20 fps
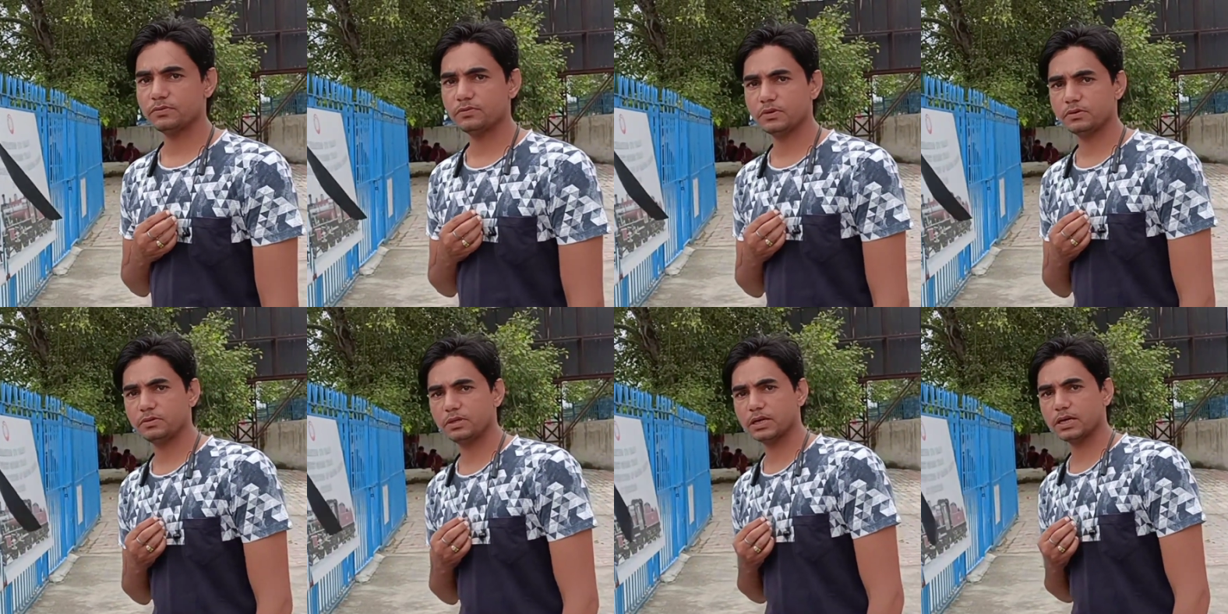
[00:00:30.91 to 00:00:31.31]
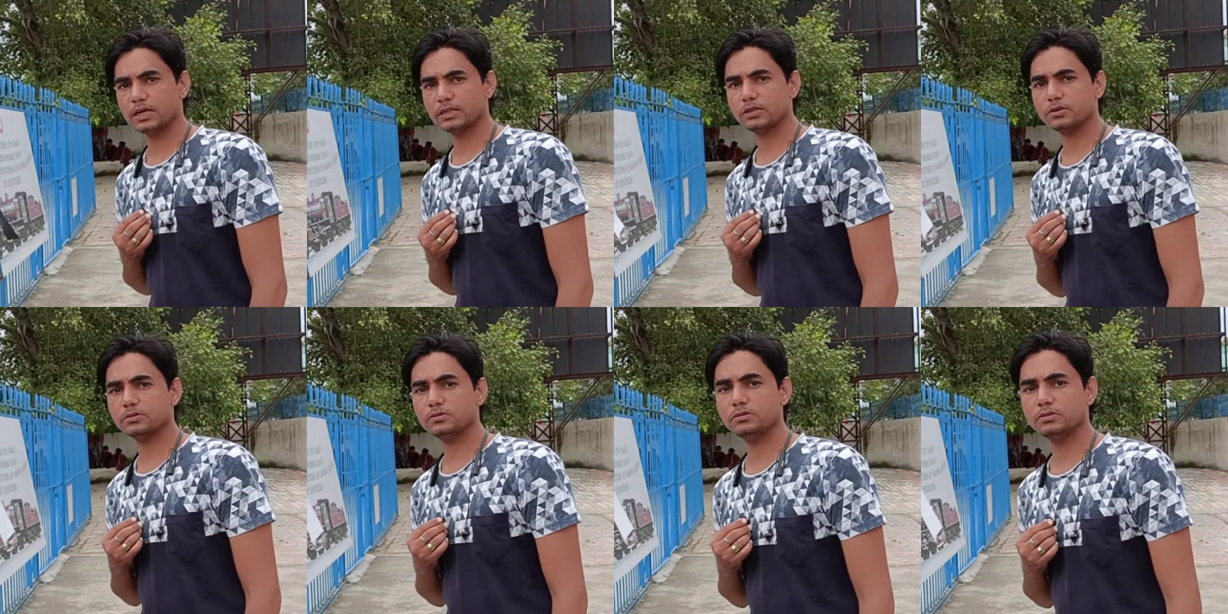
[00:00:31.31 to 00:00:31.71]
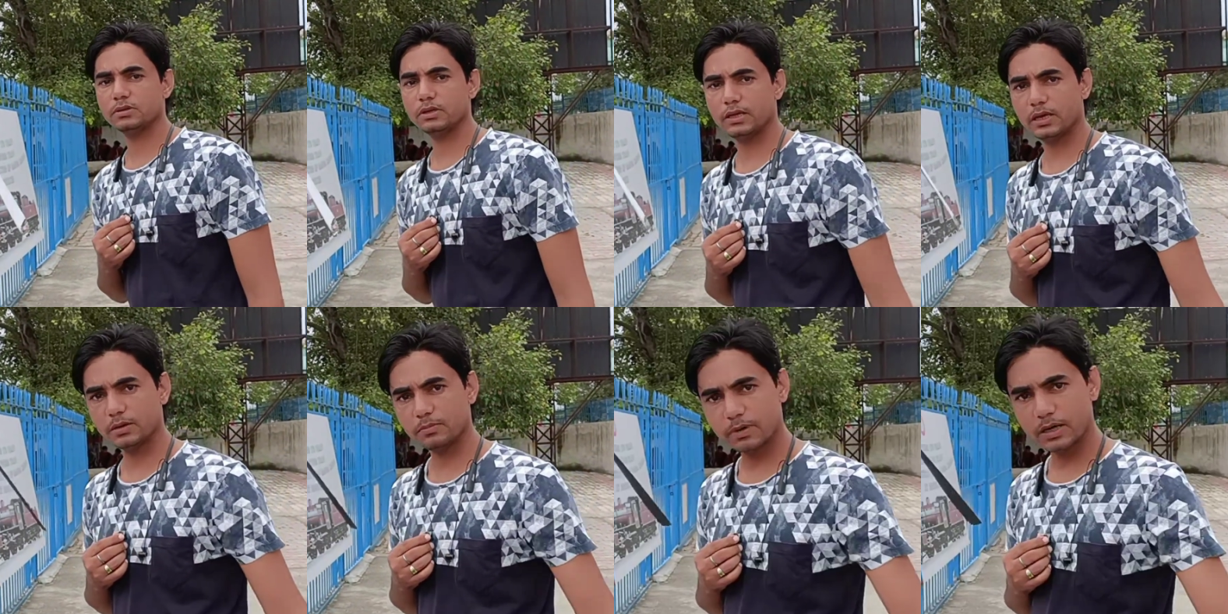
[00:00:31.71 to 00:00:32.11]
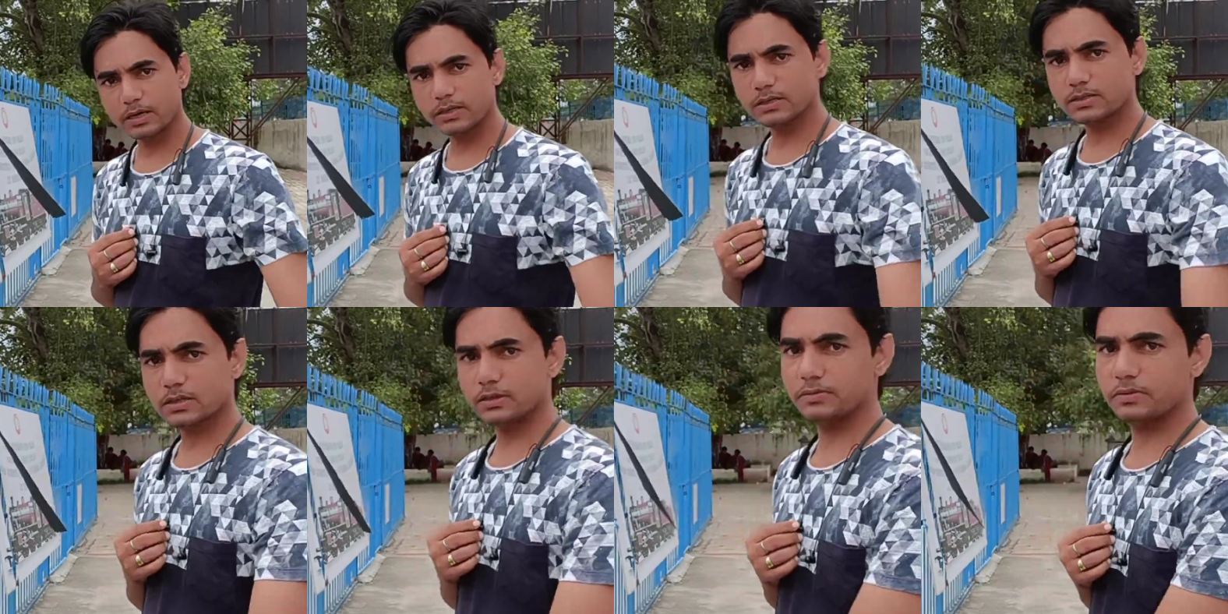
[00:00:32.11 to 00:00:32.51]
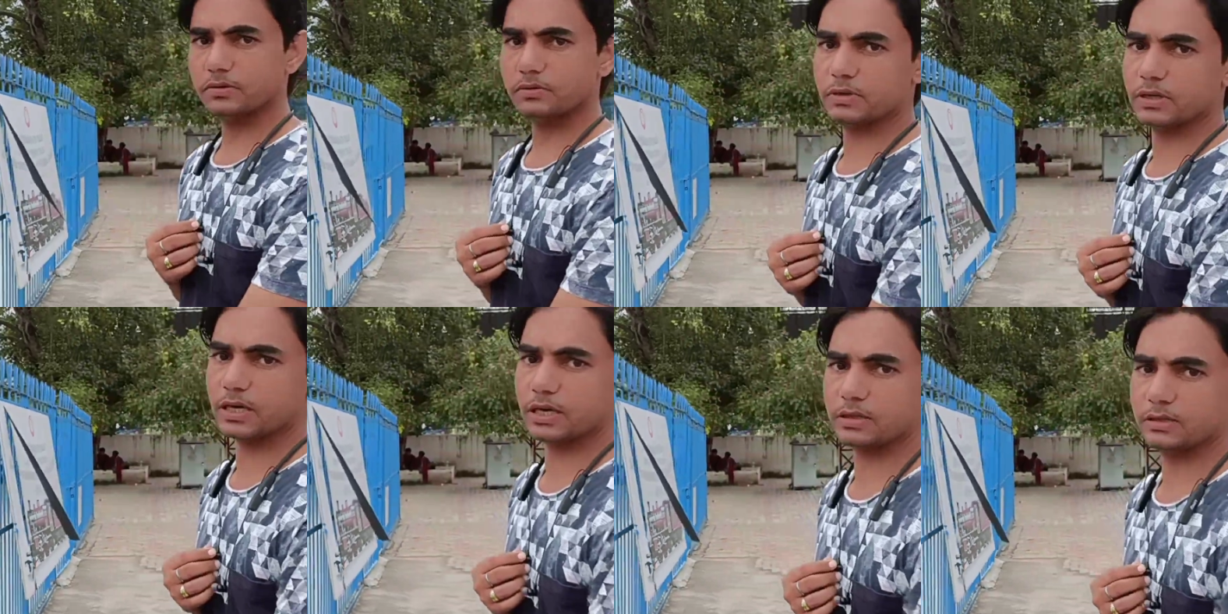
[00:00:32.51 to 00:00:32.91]
चलिए एक
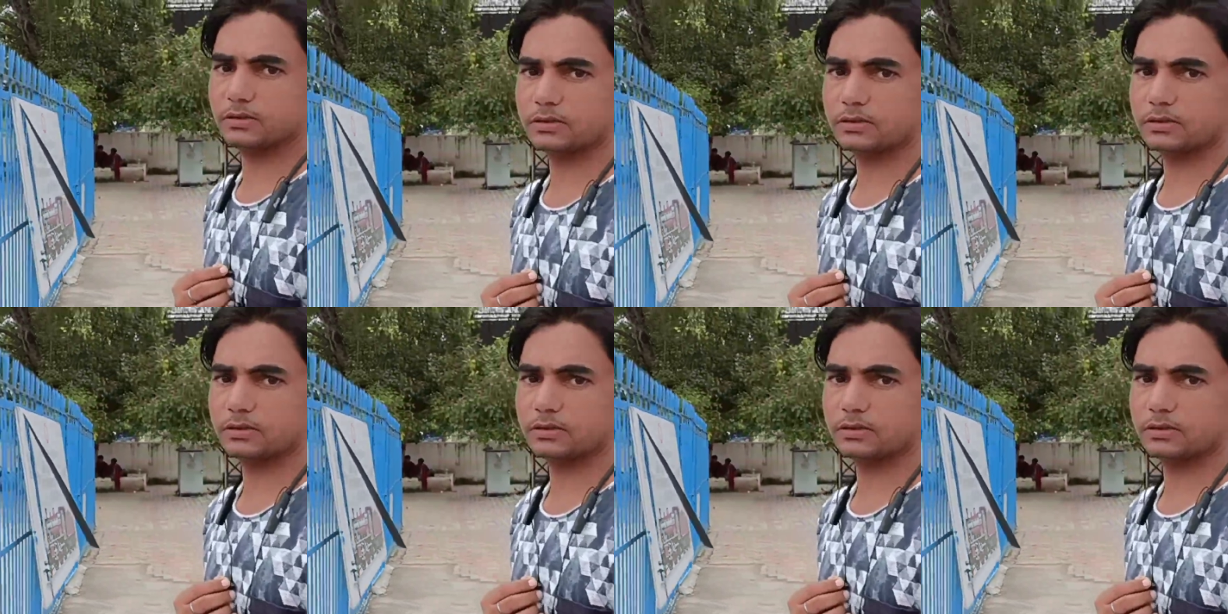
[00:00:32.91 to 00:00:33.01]
बार दिखा